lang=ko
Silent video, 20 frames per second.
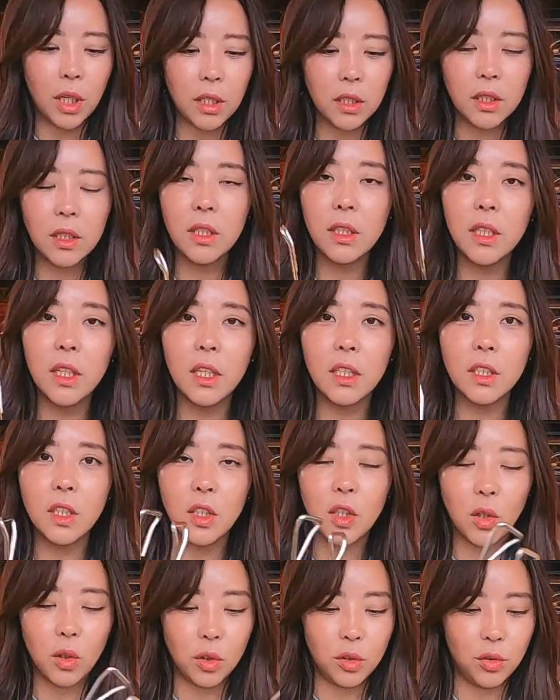약간 특이하게
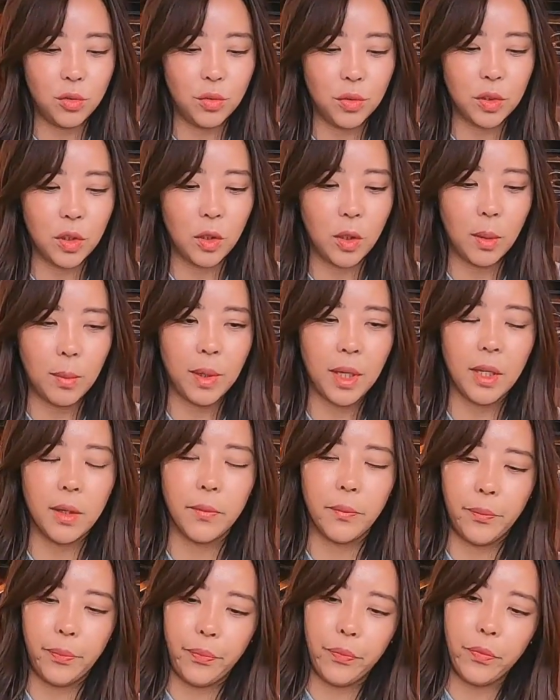생겨가지고 그런가 봐.